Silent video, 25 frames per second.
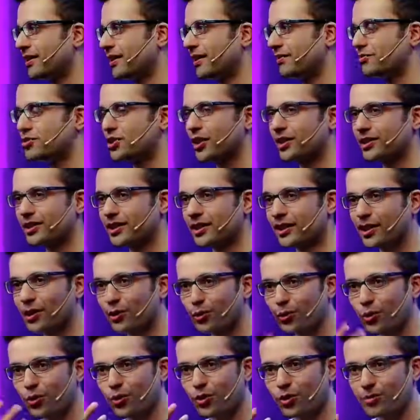हम जाते हैं
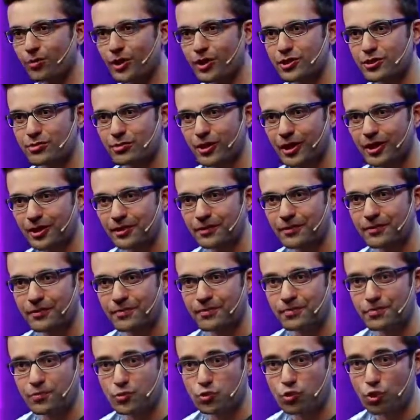लोगों के पास में
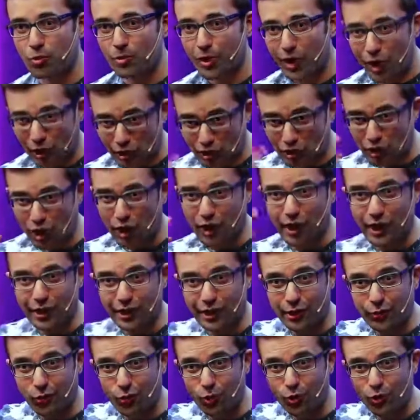जो हमें लगता है
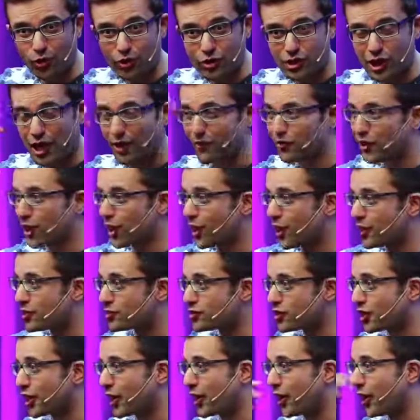कि वो सेल्फ
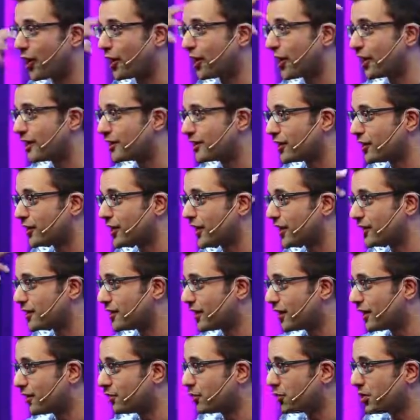रियलाइज्ड है एनलाइटेंड है
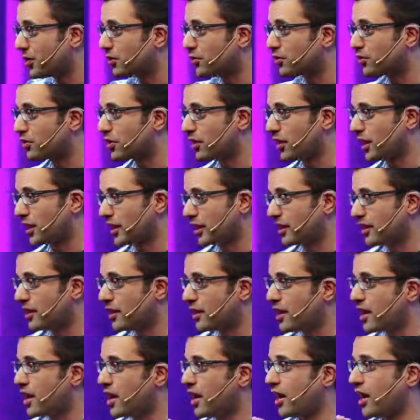ये है वो है उनके आगे
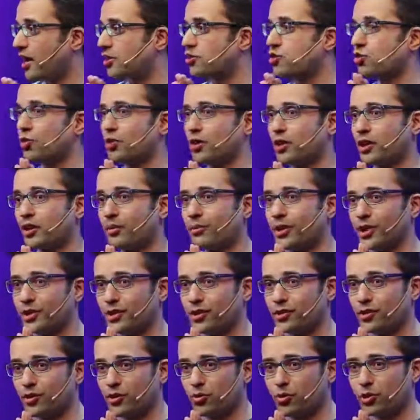हाथ जोड़ करके बैठ
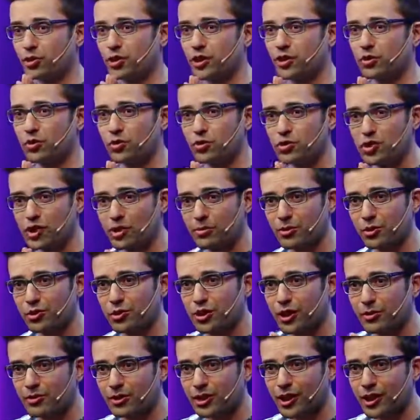जाते हैं और बोलते हैं जी हमें तो
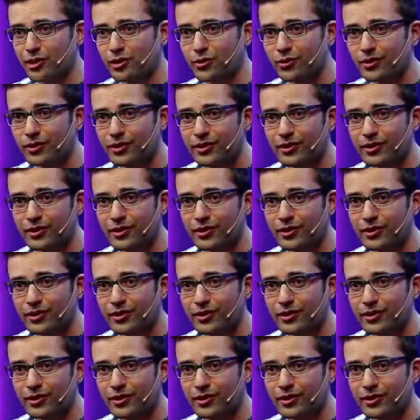ये बता दो